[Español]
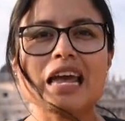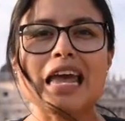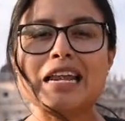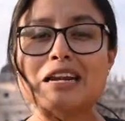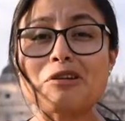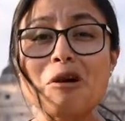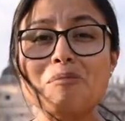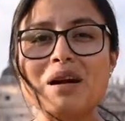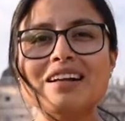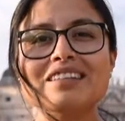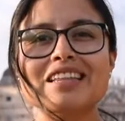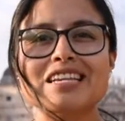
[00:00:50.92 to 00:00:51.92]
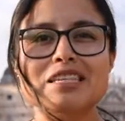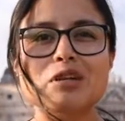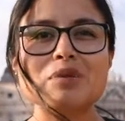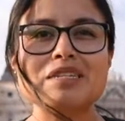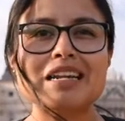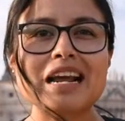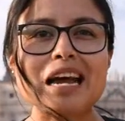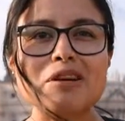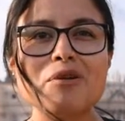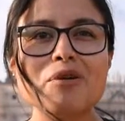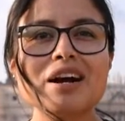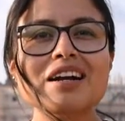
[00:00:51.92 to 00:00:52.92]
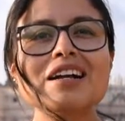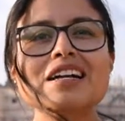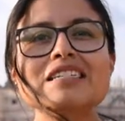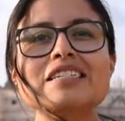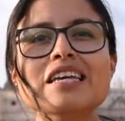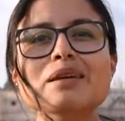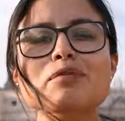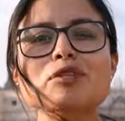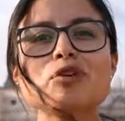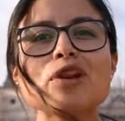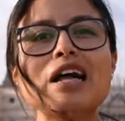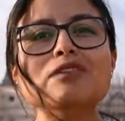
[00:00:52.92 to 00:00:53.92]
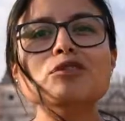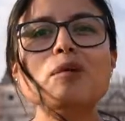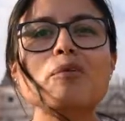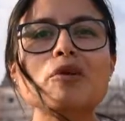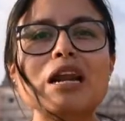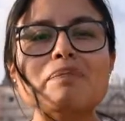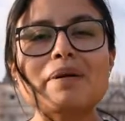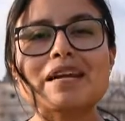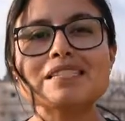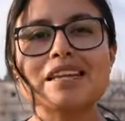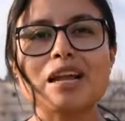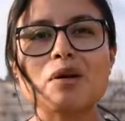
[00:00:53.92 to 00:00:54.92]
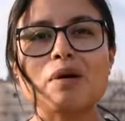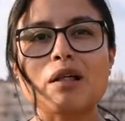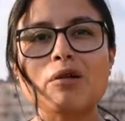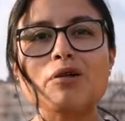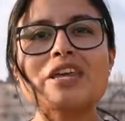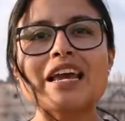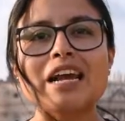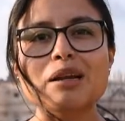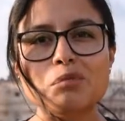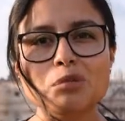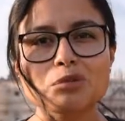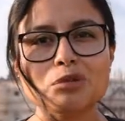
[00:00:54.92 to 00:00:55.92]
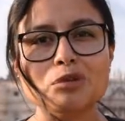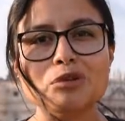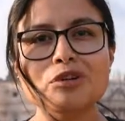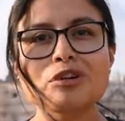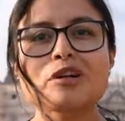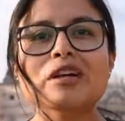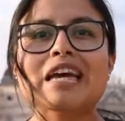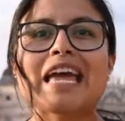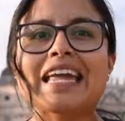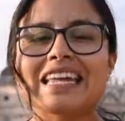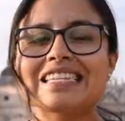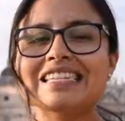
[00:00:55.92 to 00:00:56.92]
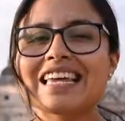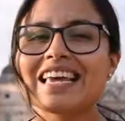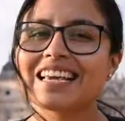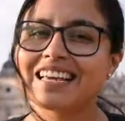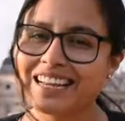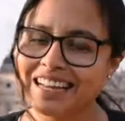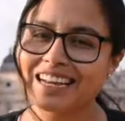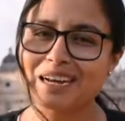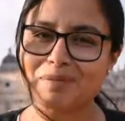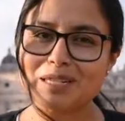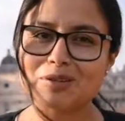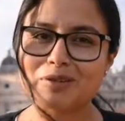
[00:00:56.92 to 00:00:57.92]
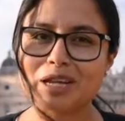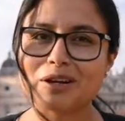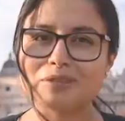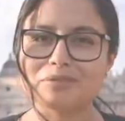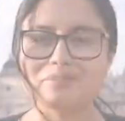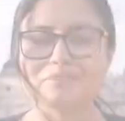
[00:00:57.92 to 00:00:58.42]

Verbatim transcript: En Roma, desde nuestra canoa, seguimos orando por la paz del Ecuador y en el mundo, en este clic amazónico.